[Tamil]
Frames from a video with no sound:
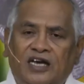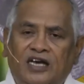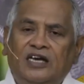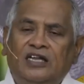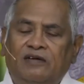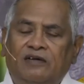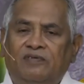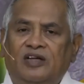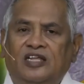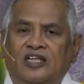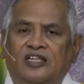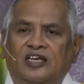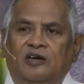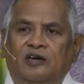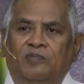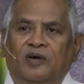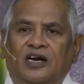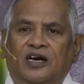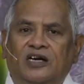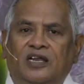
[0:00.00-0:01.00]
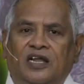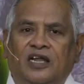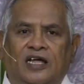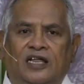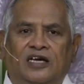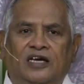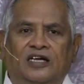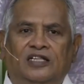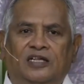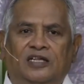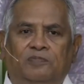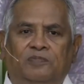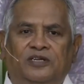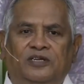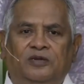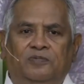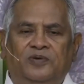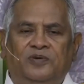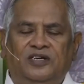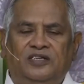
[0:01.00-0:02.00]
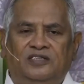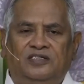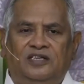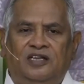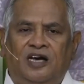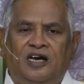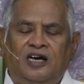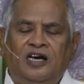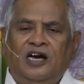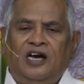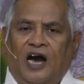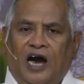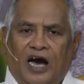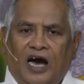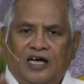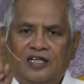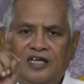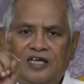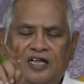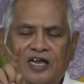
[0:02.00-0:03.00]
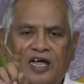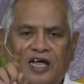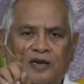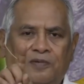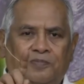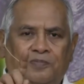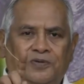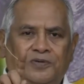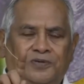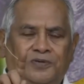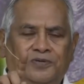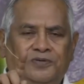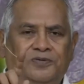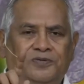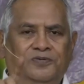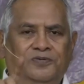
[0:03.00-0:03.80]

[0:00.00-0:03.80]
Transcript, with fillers: ஏன் அவர் அதிகமாக நரகத்தை பற்றி பேசினார் அதான் அன்பு